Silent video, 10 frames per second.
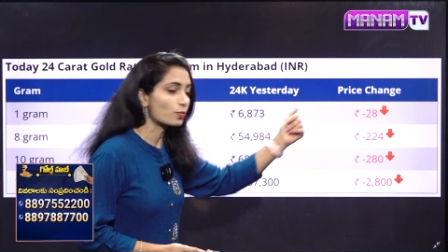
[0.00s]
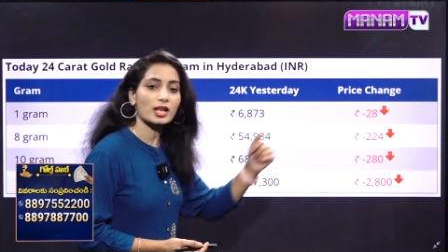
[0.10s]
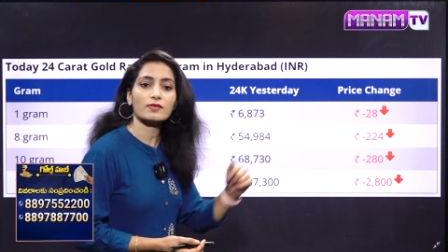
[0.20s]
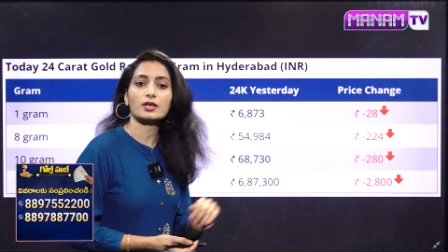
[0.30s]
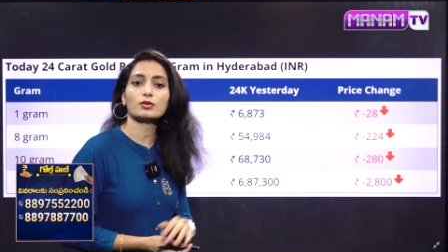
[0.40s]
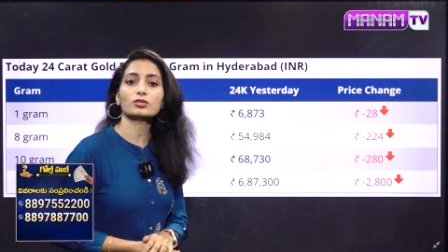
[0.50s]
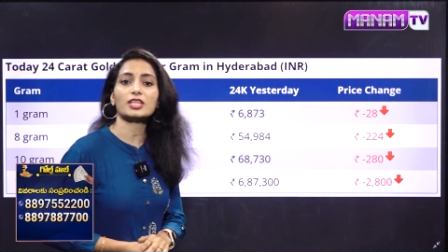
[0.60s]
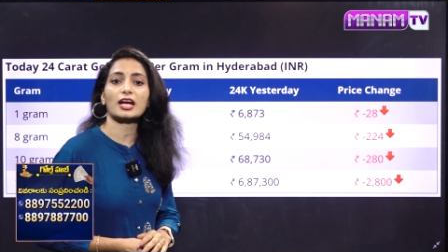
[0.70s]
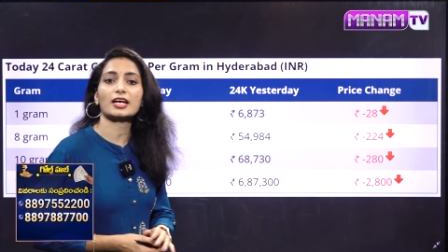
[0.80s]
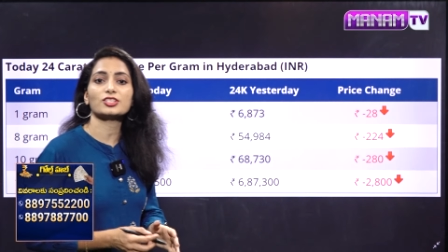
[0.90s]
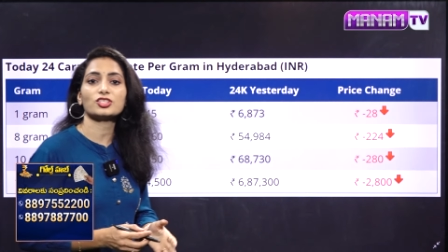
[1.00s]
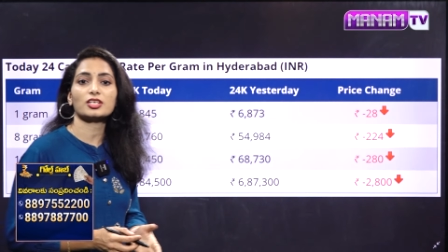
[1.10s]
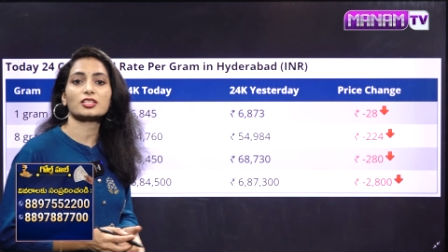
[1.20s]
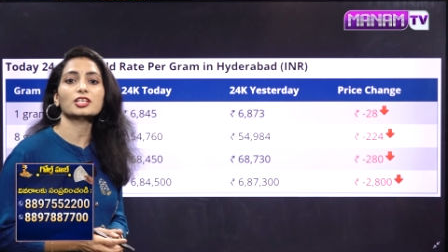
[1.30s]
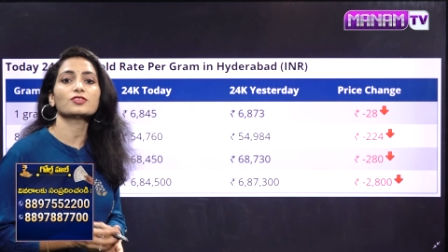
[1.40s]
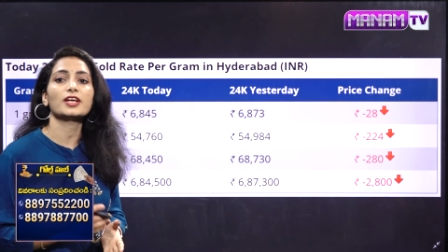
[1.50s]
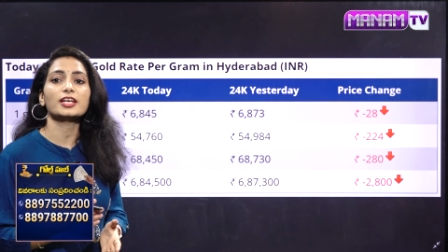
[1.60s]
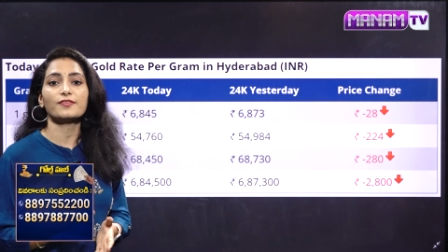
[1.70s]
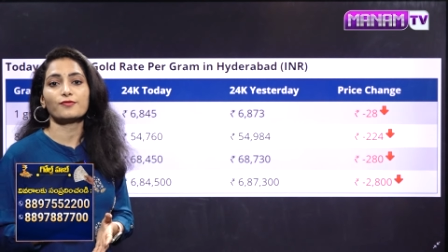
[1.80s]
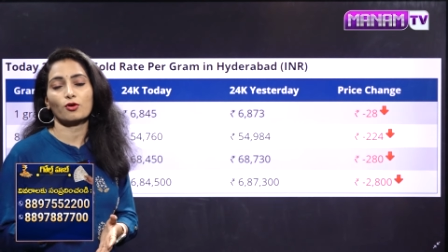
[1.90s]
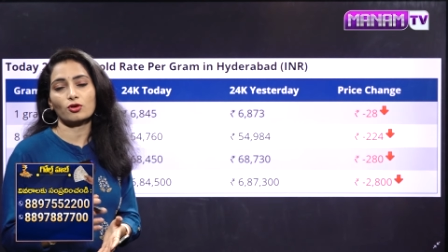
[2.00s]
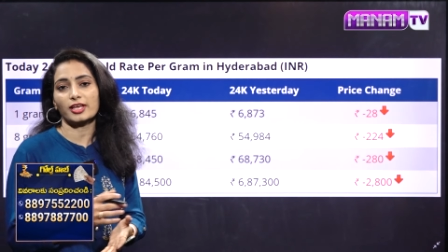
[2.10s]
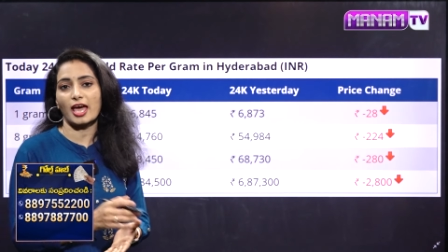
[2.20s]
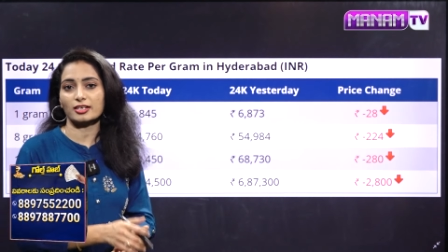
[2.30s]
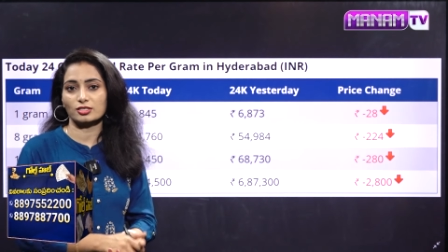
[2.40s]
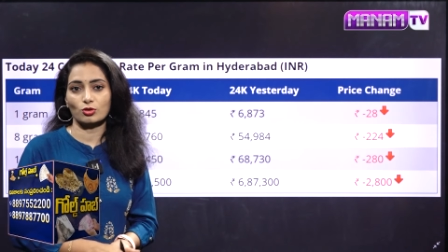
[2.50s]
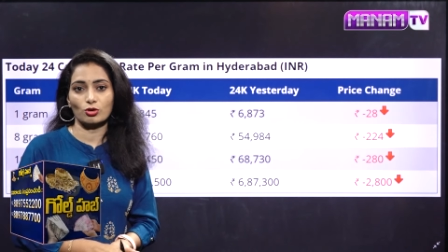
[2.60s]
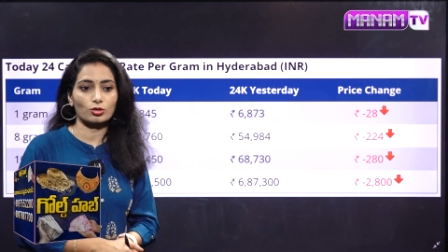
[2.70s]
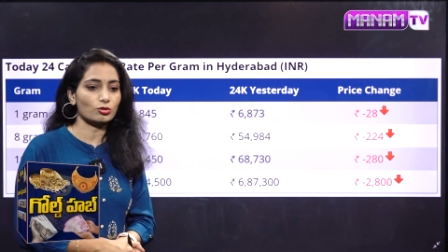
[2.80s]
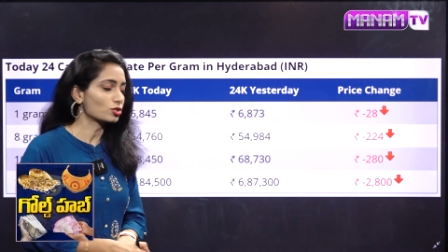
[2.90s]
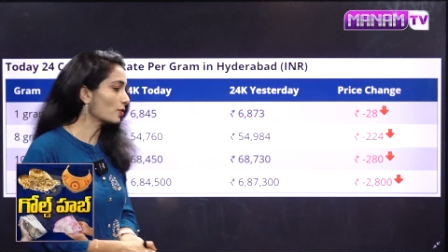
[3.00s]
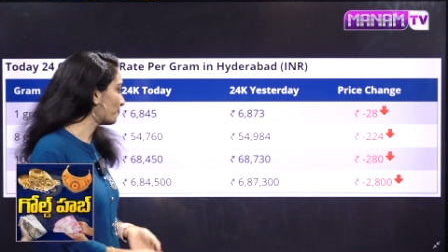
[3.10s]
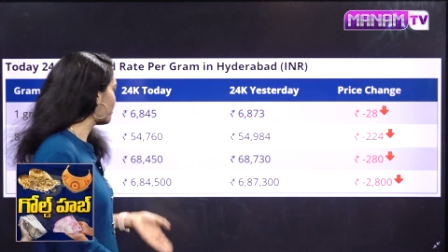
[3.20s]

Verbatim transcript: రూపాయల వరకు తగ్గడం జరిగింది ట్వంటీ ఫోర్ క్యారెట్స్ గోల్డ్ కోసం